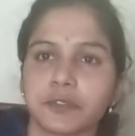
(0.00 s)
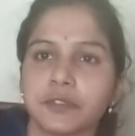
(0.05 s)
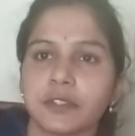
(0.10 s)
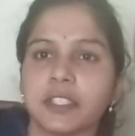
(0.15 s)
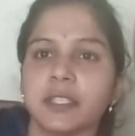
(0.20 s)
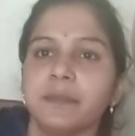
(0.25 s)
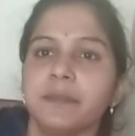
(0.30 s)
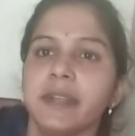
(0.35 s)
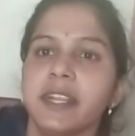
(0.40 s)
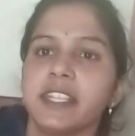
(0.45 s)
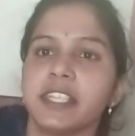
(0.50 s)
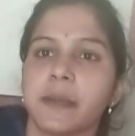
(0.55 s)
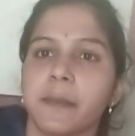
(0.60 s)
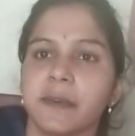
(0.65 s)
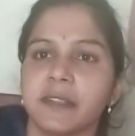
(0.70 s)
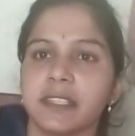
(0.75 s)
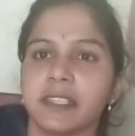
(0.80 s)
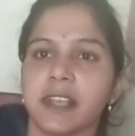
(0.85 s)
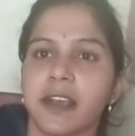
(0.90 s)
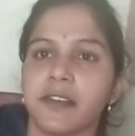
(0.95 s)
గోధుమ పిండి
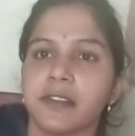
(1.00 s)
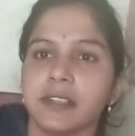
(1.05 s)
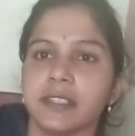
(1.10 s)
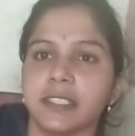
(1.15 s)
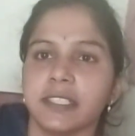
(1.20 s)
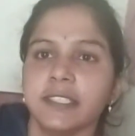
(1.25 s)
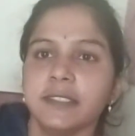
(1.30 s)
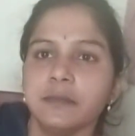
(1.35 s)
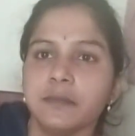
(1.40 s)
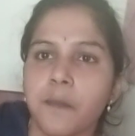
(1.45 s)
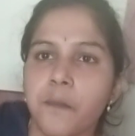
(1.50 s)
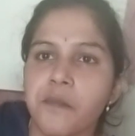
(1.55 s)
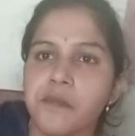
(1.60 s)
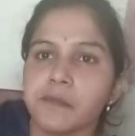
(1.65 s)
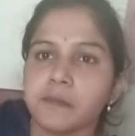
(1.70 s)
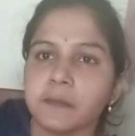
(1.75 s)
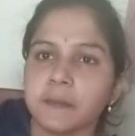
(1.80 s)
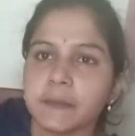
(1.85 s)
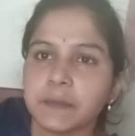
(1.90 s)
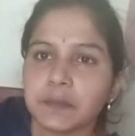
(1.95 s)
చపాతి కాదండి
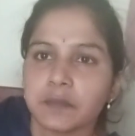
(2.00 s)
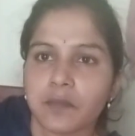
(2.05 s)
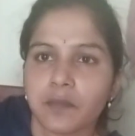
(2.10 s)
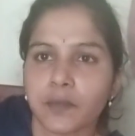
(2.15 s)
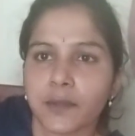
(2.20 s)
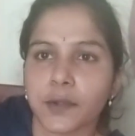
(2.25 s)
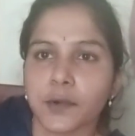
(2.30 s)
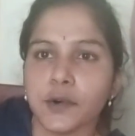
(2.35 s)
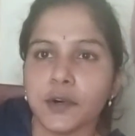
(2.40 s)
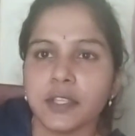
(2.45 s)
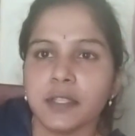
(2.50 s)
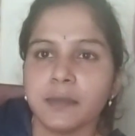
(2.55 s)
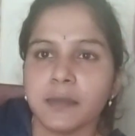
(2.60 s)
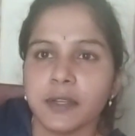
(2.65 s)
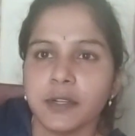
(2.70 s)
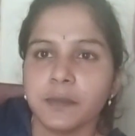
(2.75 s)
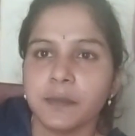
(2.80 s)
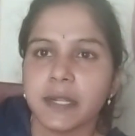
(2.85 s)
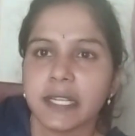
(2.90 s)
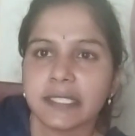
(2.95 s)

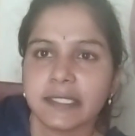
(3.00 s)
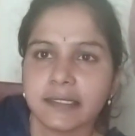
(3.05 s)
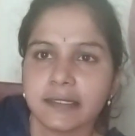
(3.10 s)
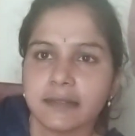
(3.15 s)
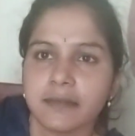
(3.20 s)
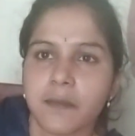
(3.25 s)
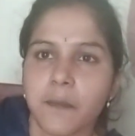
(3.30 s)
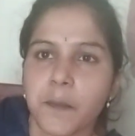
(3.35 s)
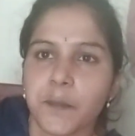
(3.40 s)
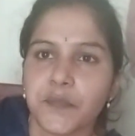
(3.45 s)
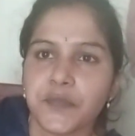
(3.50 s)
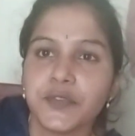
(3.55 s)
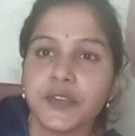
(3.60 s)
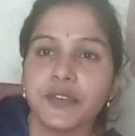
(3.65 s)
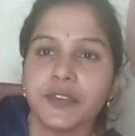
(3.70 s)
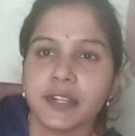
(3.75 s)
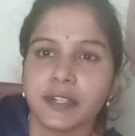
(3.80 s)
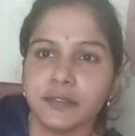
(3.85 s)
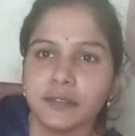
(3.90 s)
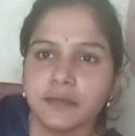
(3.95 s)
గోధుమలు ప్లస్
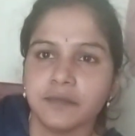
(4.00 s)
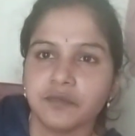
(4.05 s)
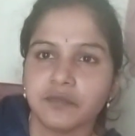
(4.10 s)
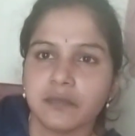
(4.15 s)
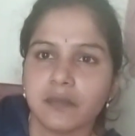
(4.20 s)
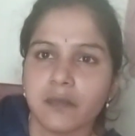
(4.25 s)
జొన్నలు